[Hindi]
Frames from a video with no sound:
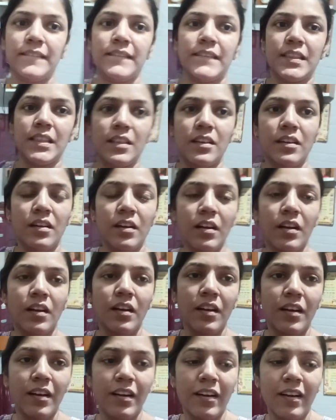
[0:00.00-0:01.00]
आए
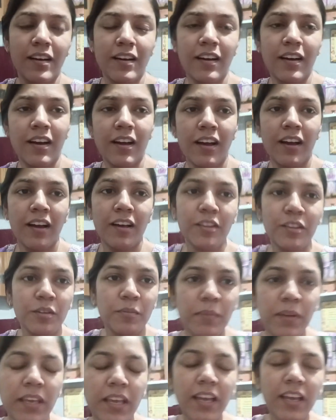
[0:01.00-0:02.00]
हाँ
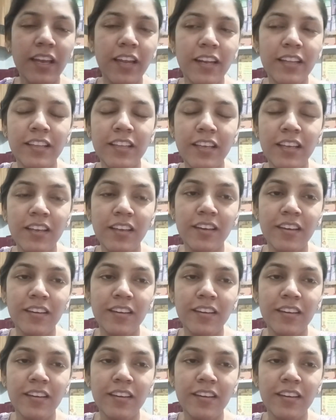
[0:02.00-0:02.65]
तो मैं क्या कहती